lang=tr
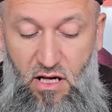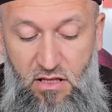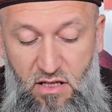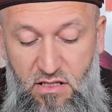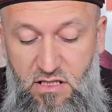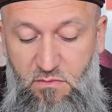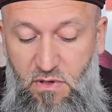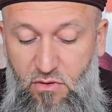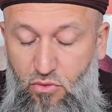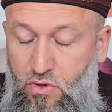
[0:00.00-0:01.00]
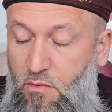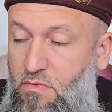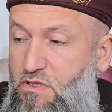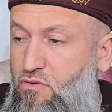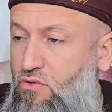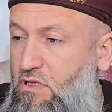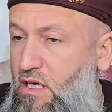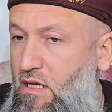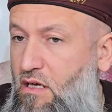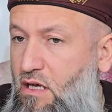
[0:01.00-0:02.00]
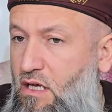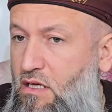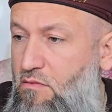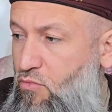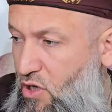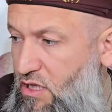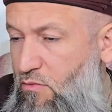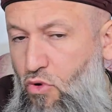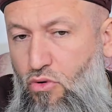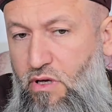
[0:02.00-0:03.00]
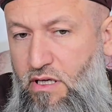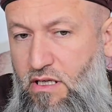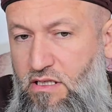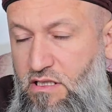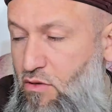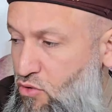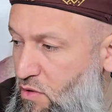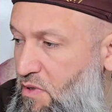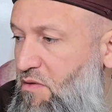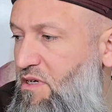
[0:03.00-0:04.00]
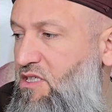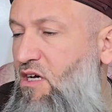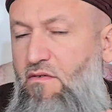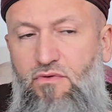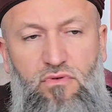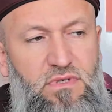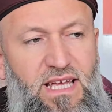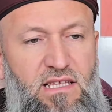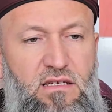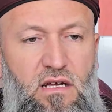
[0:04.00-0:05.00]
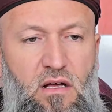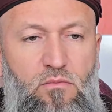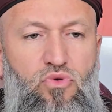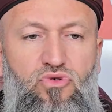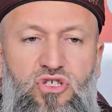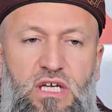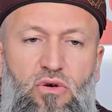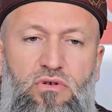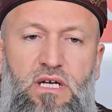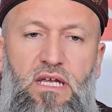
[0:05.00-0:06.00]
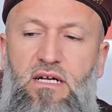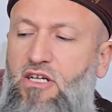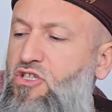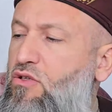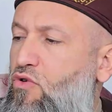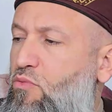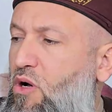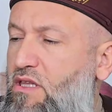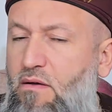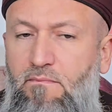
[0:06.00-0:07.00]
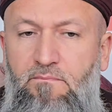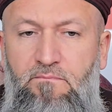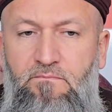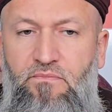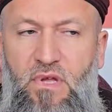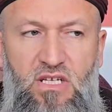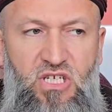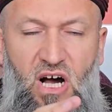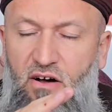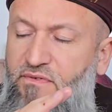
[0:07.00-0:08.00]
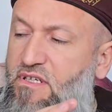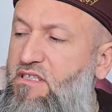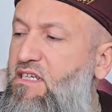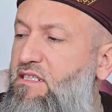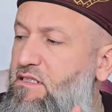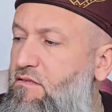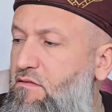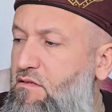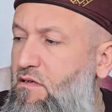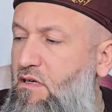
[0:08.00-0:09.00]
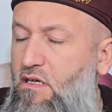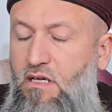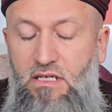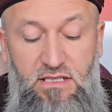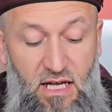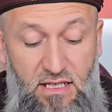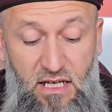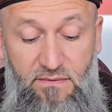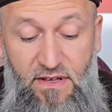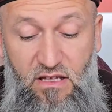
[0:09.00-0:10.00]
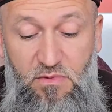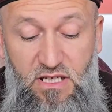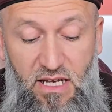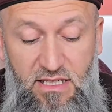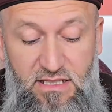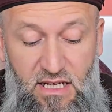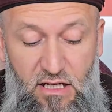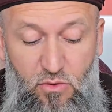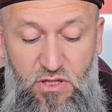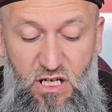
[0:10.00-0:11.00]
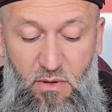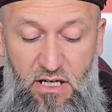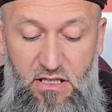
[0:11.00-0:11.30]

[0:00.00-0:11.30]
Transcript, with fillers: ya ateistim ben diyor. Utanması da yok ya. Bu adam ne oldu arkadaşlar? Otomatikman kafir oldu net. Bunun şeyi yok yani. Kaçarı yok. Bu adam kafirdir. Zaten Efendimiz Aleyhisselatü Vesselam